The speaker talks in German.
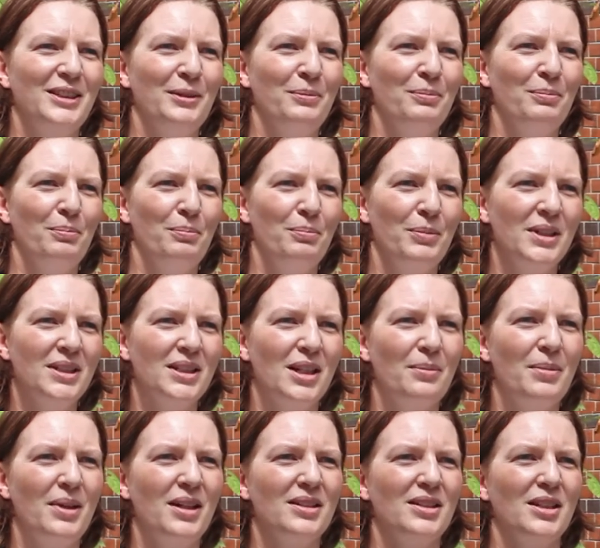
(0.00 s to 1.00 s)
dem
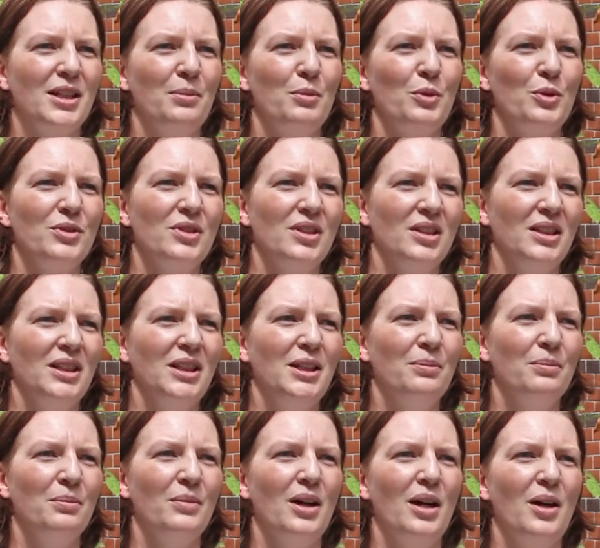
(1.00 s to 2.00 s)
Mitarbeiter im
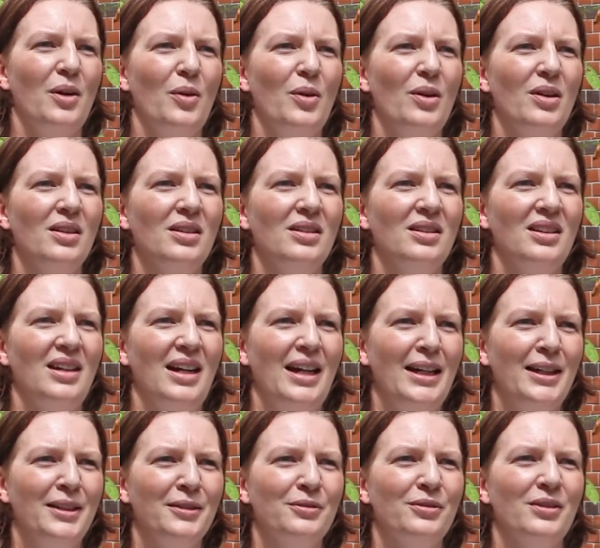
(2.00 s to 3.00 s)
Unternehmen auch
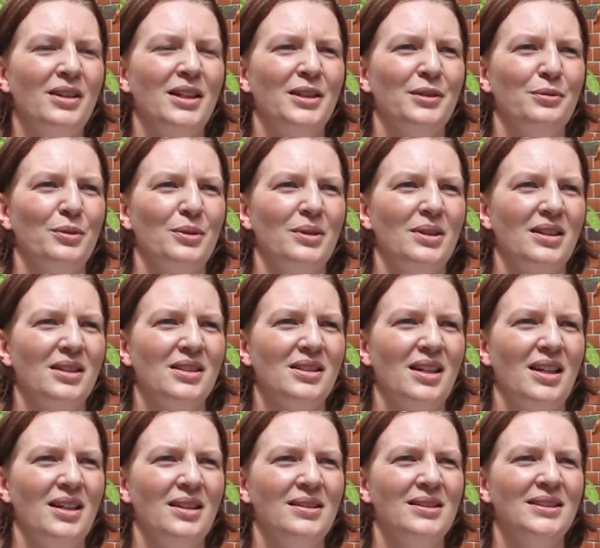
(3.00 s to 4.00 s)

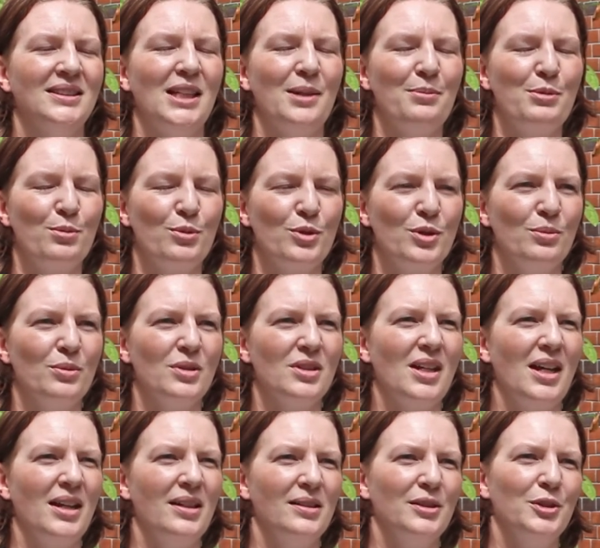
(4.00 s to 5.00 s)
eigenverantwortliches Handeln, selbstbestimmtes
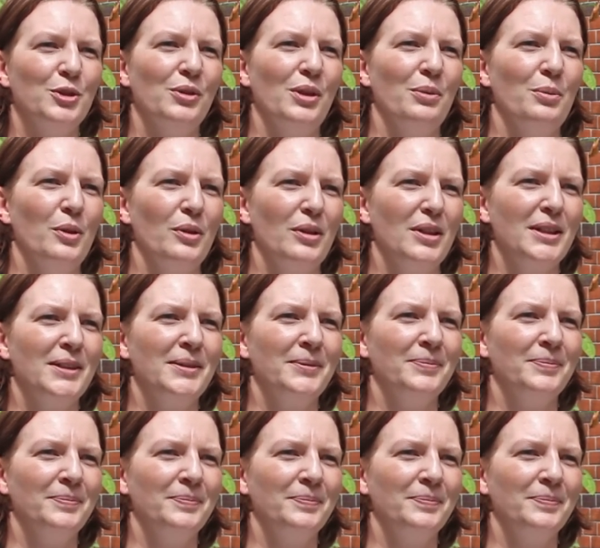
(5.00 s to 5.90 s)
Handeln zu ermöglichen.